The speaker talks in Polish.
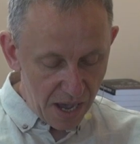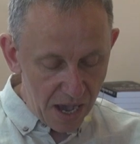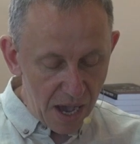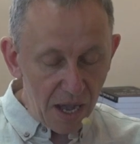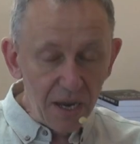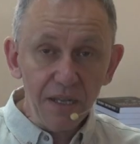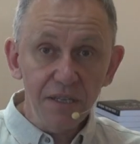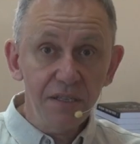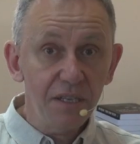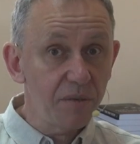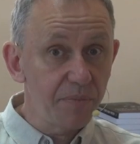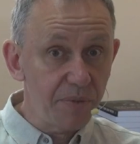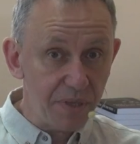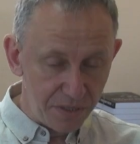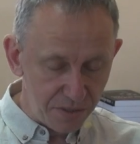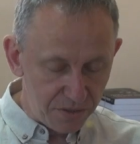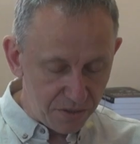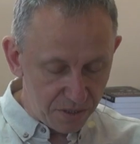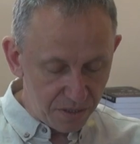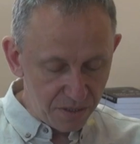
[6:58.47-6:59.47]
Ale niech
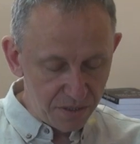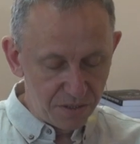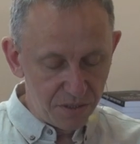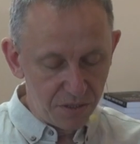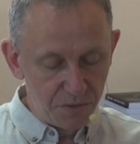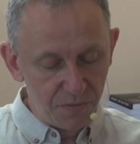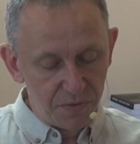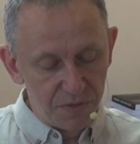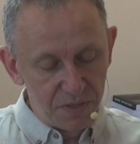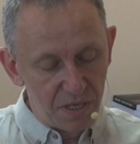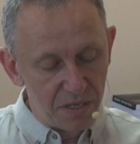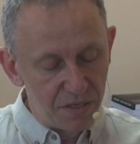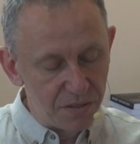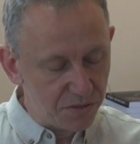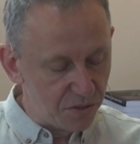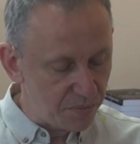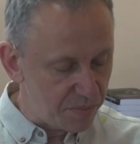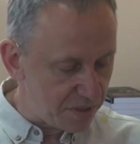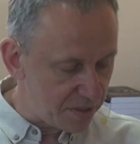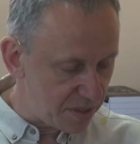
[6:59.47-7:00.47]
będzie. Nie jesteśmy w stanie
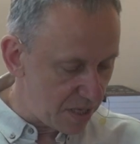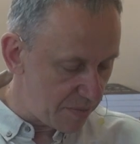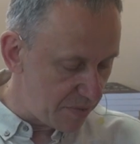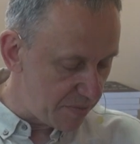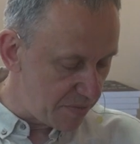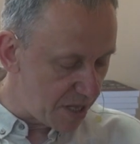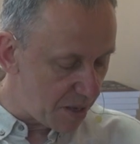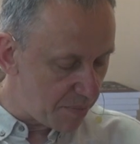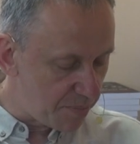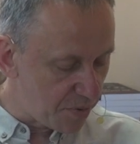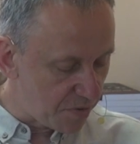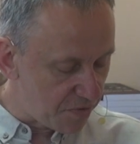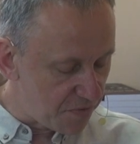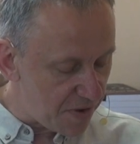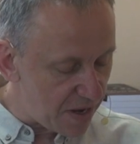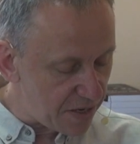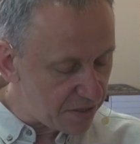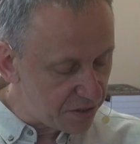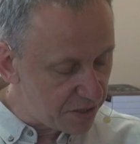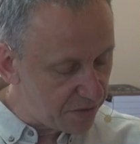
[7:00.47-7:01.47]
sobie samym na
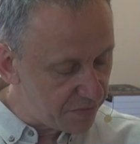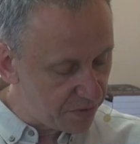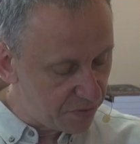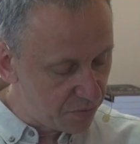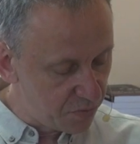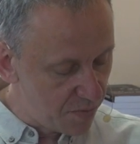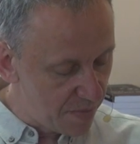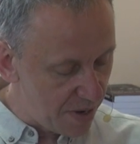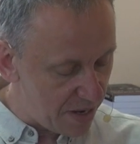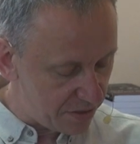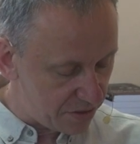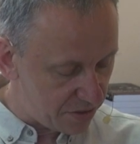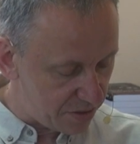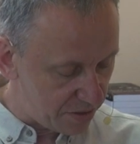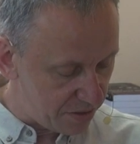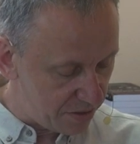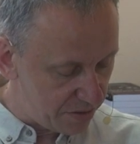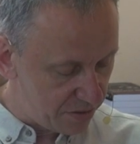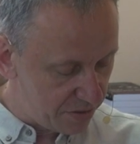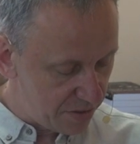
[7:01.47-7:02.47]
poważnie
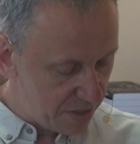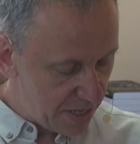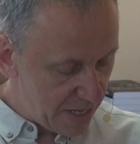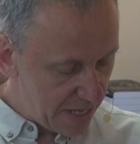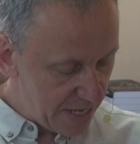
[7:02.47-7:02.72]
wytłumaczyć,